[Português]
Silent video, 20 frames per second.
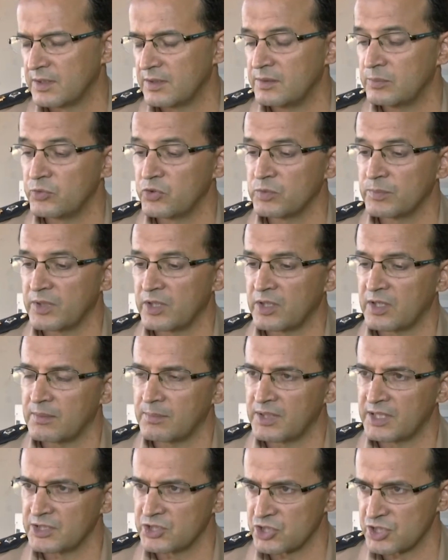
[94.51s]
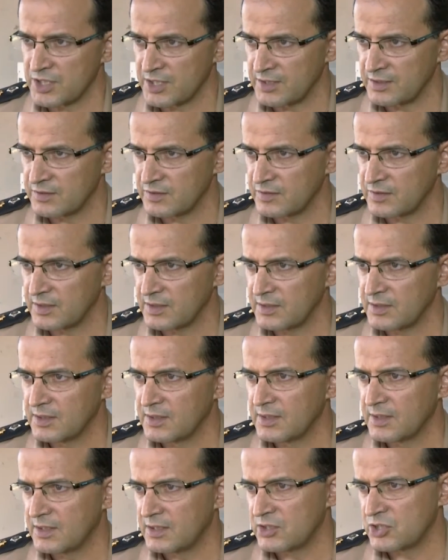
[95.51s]
de muito maior abrangência
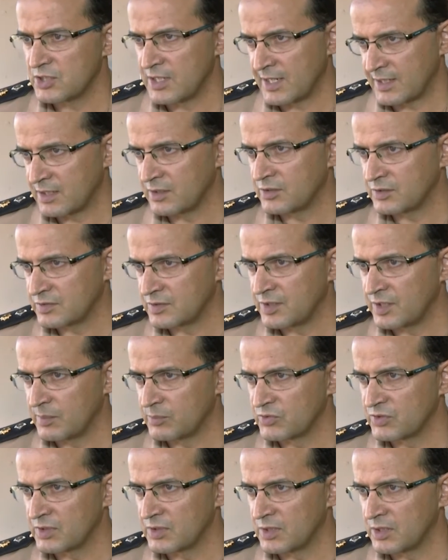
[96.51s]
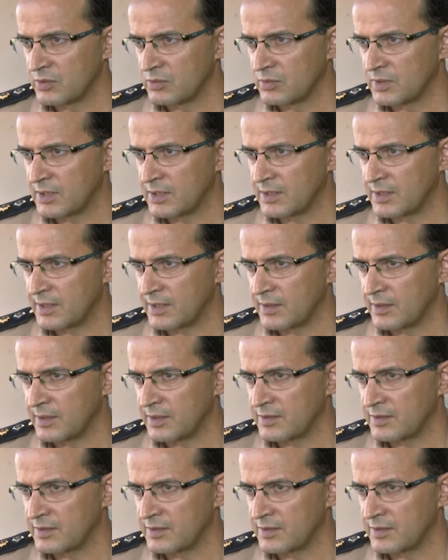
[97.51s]
já que nós temos então a, a,